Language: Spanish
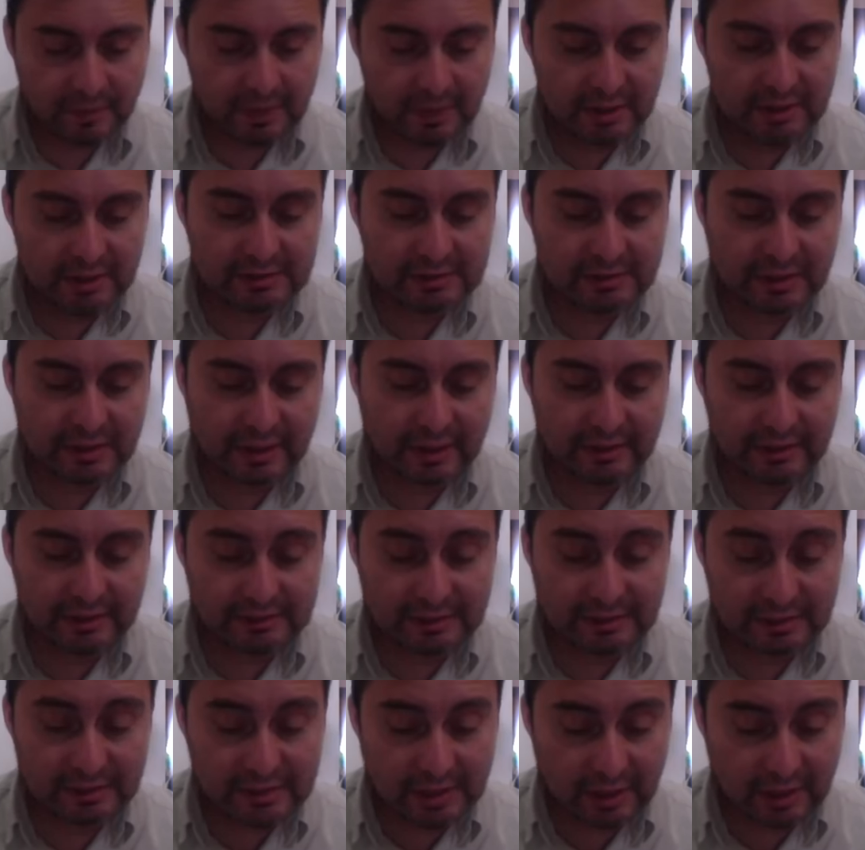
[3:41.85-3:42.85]
y sea
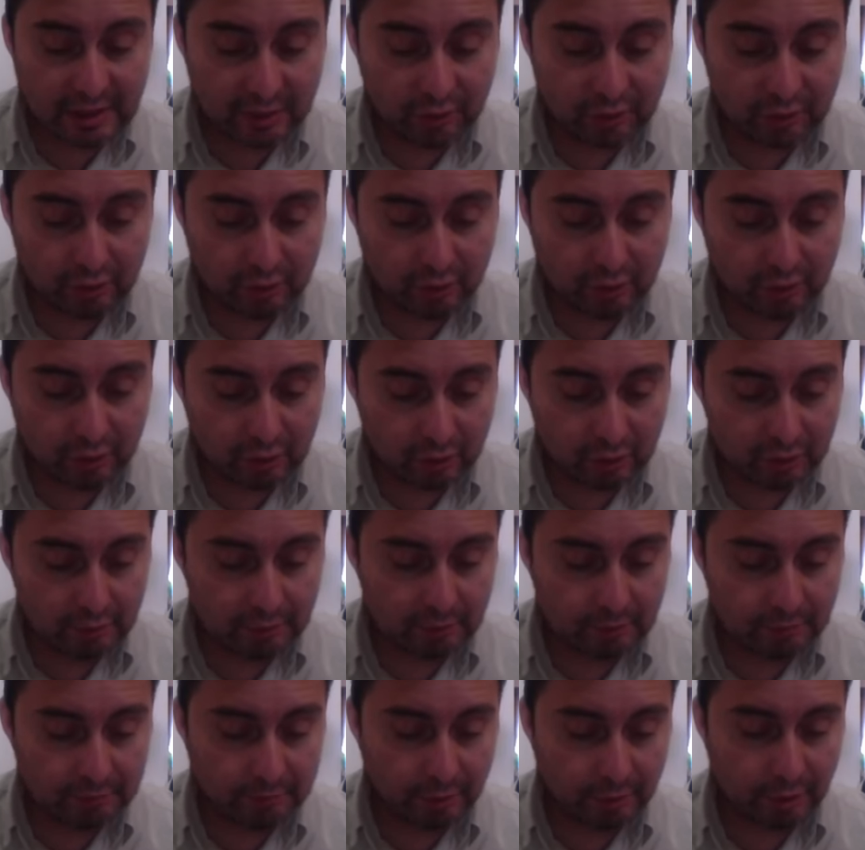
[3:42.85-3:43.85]
desechado
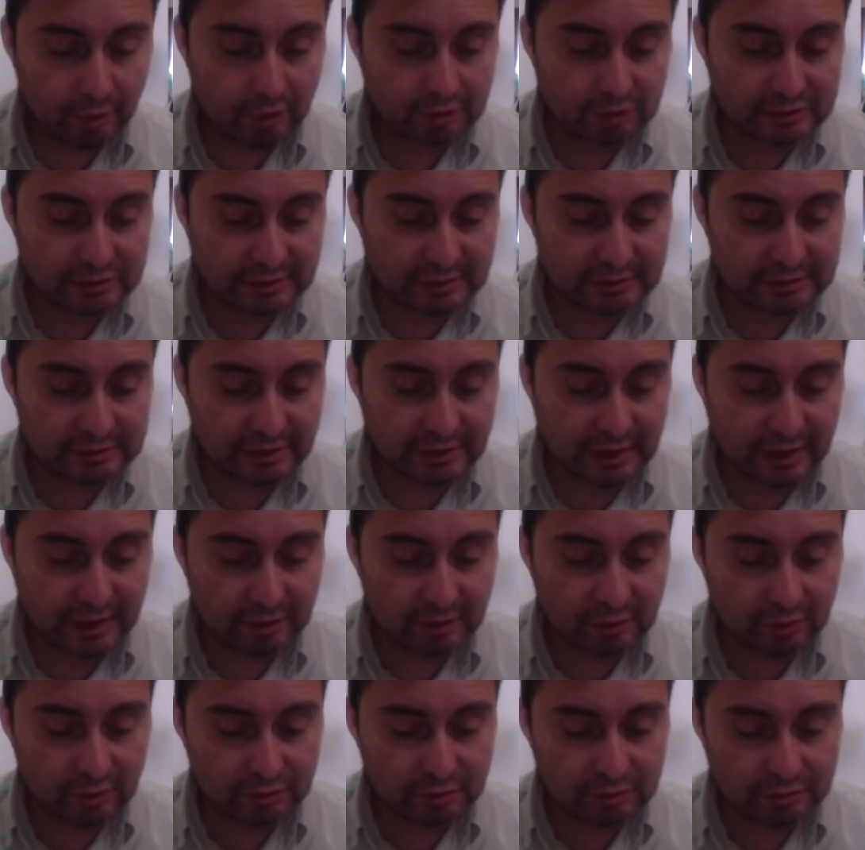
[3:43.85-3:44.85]
por los
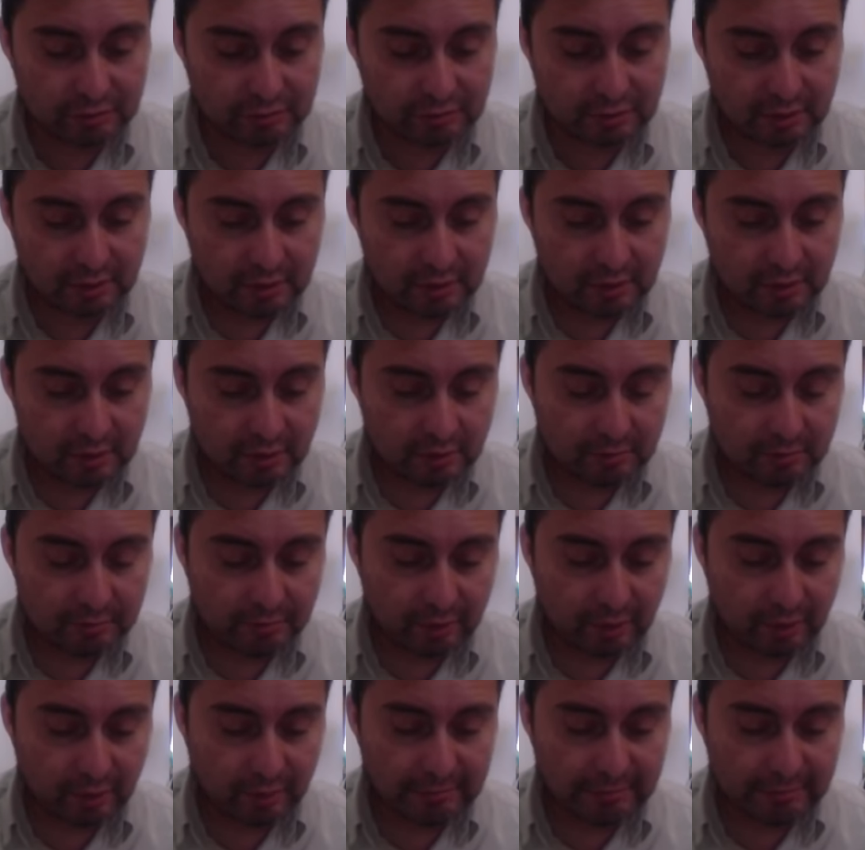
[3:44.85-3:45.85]
ancianos,
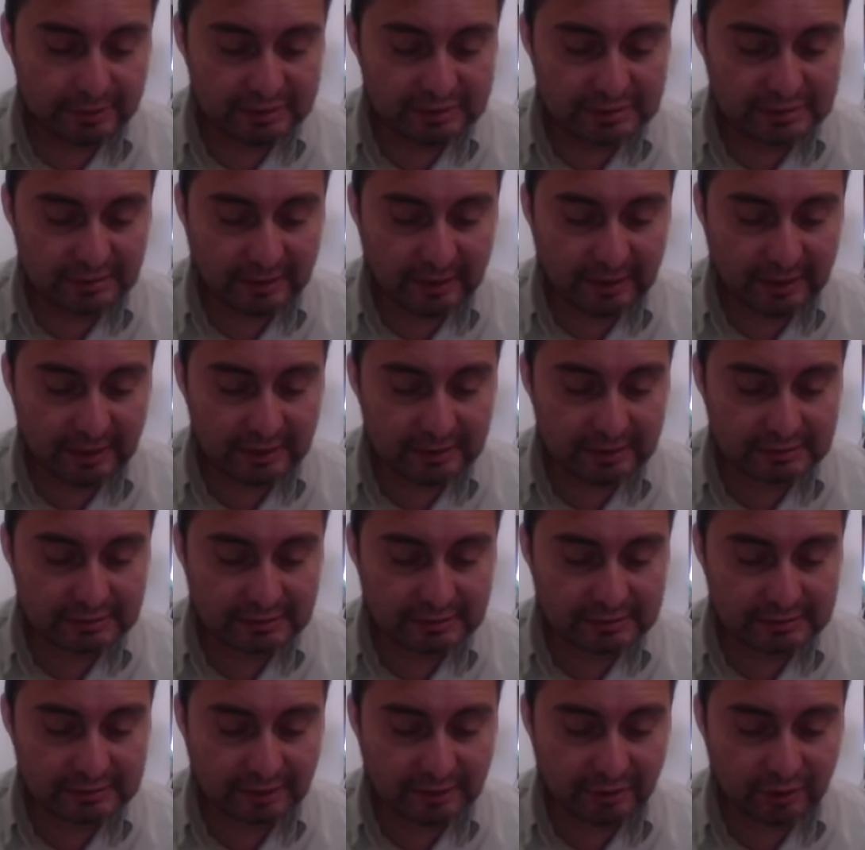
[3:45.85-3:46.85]
por los principales
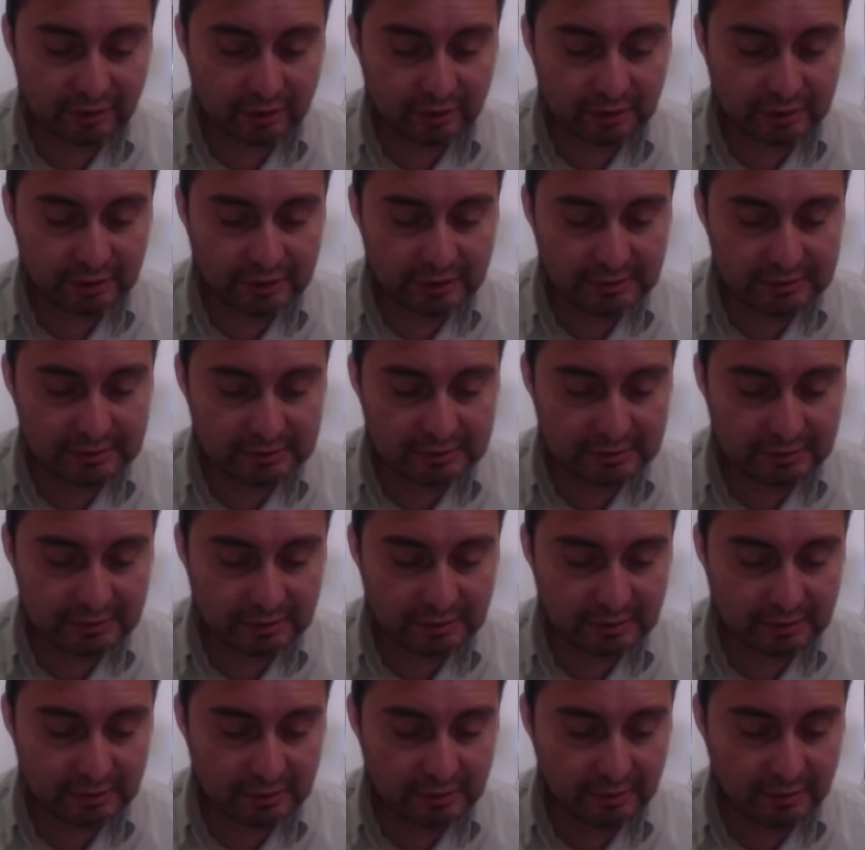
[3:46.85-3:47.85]
sacerdotes
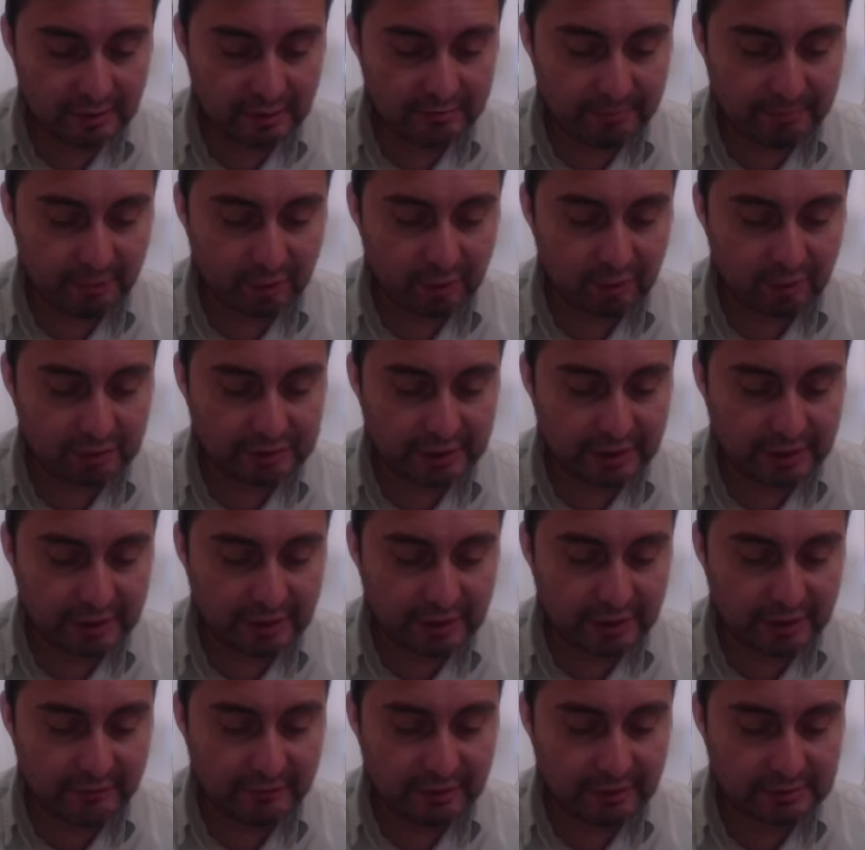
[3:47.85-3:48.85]
y por los
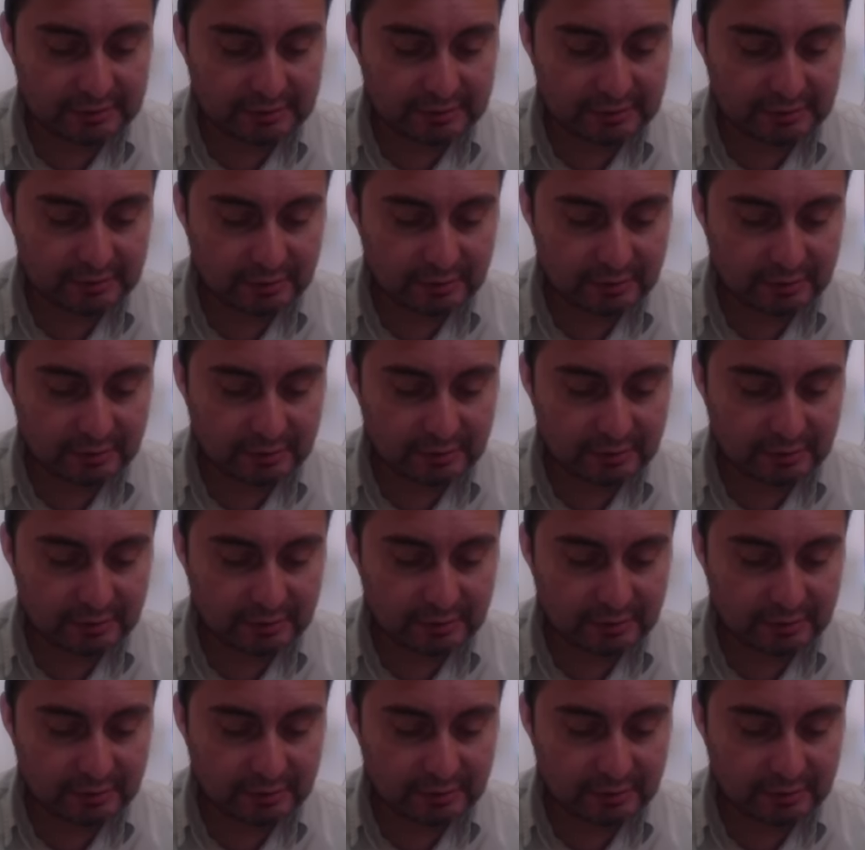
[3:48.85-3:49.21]
escribas,